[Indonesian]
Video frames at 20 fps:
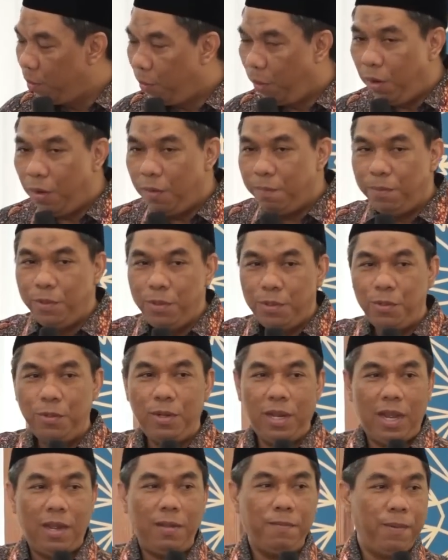Walaupun
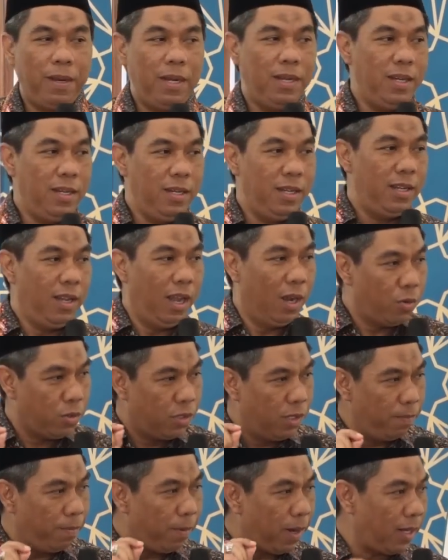sudah hafal ini
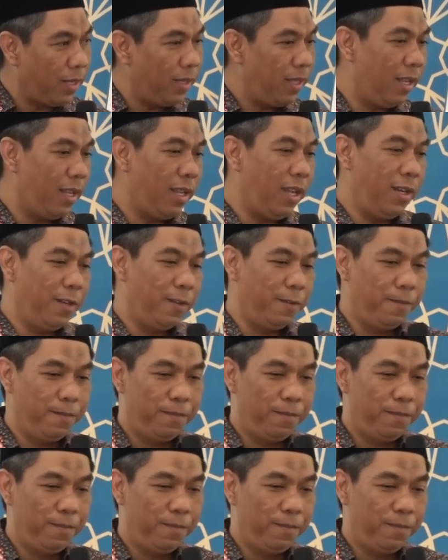harus dipraktekkan.